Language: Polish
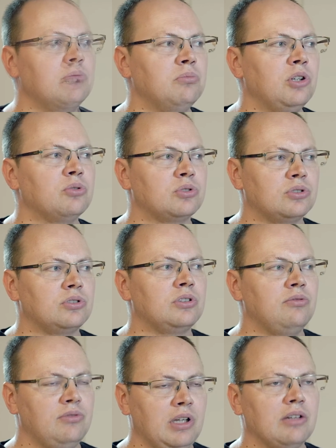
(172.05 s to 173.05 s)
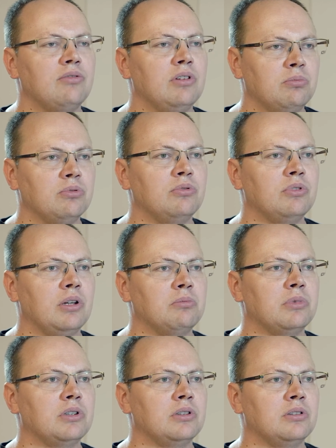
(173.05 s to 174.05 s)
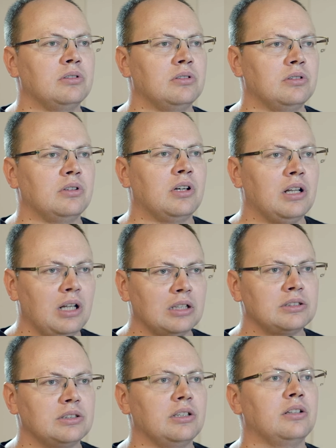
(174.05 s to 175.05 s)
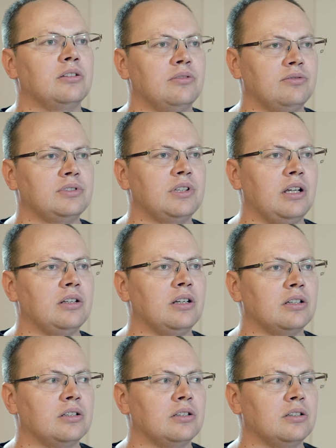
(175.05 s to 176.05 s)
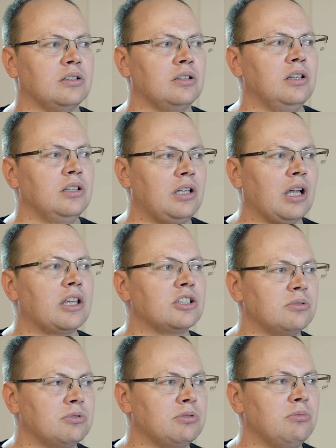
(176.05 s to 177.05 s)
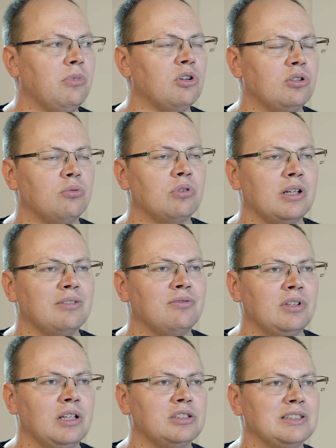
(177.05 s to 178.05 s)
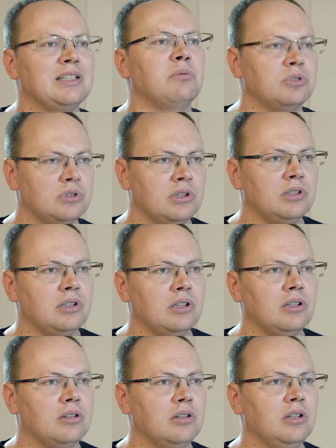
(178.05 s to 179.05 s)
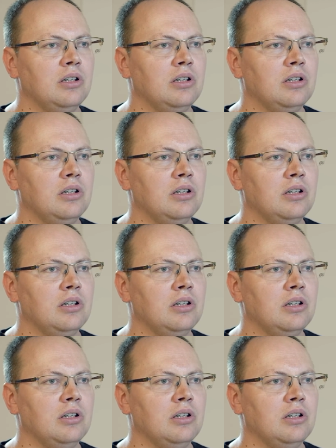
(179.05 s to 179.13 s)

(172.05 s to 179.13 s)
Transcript: My już w tej chwili budujemy relacje w Stanach e, takie, żebyśmy mogli tą grę wydać samodzielnie,